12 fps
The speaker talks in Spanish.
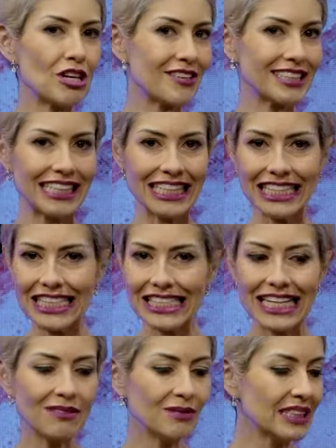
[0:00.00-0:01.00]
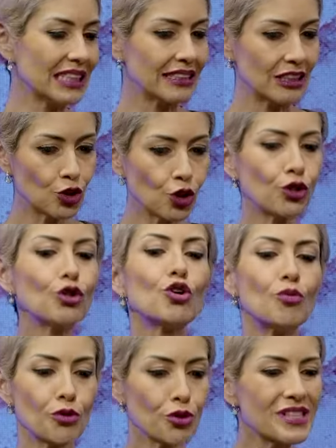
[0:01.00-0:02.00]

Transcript: la batería de exámenes y todo, como yo